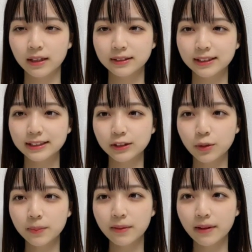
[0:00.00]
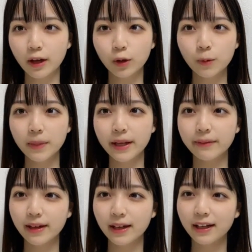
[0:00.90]
さち、こんばんは、こんばん
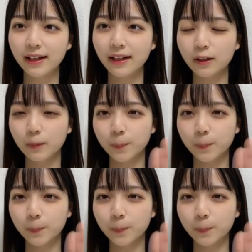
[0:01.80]
は。